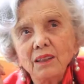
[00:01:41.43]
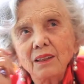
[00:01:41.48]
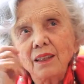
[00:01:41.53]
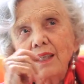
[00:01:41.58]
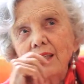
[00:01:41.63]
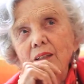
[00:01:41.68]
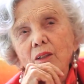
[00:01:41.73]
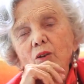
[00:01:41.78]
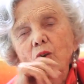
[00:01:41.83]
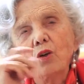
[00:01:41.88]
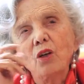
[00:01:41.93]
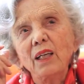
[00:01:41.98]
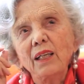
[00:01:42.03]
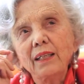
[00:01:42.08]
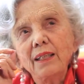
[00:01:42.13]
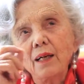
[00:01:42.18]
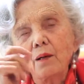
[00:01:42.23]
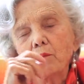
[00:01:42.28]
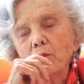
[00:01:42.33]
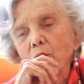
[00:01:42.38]
es que yo le
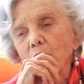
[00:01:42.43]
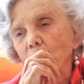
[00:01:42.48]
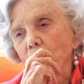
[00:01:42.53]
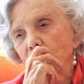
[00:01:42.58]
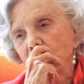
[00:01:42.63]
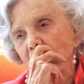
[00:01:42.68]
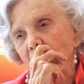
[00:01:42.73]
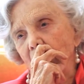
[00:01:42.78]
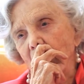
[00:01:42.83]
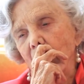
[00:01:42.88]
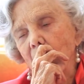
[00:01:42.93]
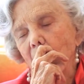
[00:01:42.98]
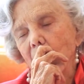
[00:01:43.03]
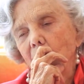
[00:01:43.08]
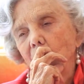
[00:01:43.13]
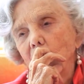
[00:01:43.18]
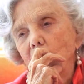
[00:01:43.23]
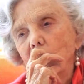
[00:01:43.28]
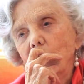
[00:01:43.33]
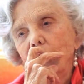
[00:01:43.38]
llamo
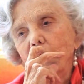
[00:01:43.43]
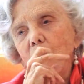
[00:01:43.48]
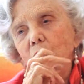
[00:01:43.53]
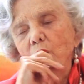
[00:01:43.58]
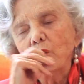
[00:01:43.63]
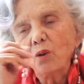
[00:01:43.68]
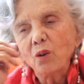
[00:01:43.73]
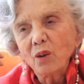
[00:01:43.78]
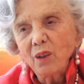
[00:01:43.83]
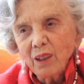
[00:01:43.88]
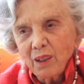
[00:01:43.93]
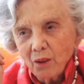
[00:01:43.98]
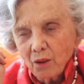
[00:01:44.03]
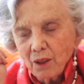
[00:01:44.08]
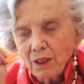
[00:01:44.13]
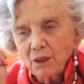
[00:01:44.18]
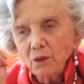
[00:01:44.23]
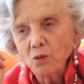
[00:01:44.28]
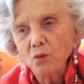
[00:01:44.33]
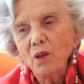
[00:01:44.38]
novela, yo no
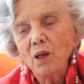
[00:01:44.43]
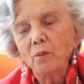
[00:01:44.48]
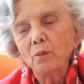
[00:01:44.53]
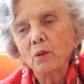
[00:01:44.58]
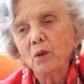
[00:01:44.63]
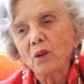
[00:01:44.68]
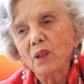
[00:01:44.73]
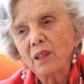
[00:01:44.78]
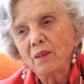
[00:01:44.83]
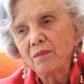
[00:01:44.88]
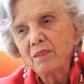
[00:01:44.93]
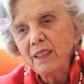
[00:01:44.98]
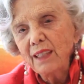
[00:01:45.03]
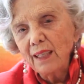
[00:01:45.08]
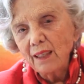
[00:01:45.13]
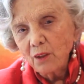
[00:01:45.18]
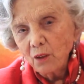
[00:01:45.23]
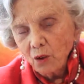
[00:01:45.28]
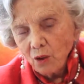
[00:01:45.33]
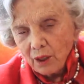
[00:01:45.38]
creo que es una
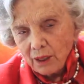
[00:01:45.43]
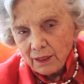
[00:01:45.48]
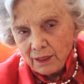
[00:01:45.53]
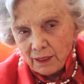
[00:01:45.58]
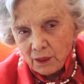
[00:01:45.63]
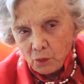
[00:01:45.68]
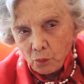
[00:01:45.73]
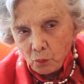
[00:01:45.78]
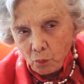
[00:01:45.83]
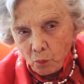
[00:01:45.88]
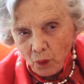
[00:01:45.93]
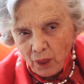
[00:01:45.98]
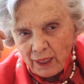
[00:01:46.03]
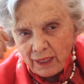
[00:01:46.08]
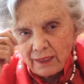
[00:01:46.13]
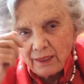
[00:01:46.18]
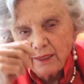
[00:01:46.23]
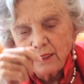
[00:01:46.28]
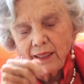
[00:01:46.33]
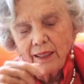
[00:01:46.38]
biografía, yo que
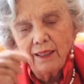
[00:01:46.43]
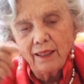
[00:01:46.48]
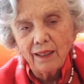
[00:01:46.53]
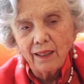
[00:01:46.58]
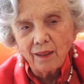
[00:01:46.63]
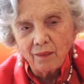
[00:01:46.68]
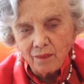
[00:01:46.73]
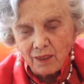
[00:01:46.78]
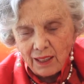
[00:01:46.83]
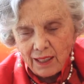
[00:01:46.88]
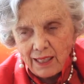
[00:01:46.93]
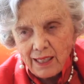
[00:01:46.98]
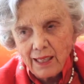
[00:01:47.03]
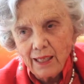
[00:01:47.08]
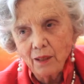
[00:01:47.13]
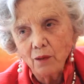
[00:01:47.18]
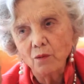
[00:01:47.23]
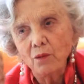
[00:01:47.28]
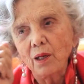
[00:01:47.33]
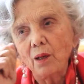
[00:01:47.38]
después tiene que
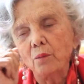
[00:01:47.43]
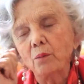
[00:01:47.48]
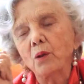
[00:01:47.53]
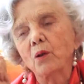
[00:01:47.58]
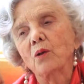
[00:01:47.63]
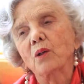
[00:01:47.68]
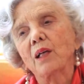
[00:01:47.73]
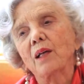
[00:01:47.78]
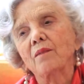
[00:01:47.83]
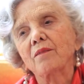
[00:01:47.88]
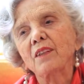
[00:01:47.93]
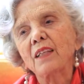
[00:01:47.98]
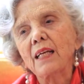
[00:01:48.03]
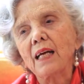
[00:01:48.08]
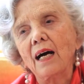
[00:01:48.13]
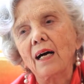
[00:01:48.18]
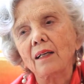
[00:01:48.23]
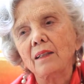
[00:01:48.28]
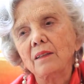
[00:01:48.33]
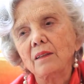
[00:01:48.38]
venir una
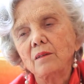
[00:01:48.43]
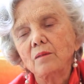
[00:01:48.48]
biografía,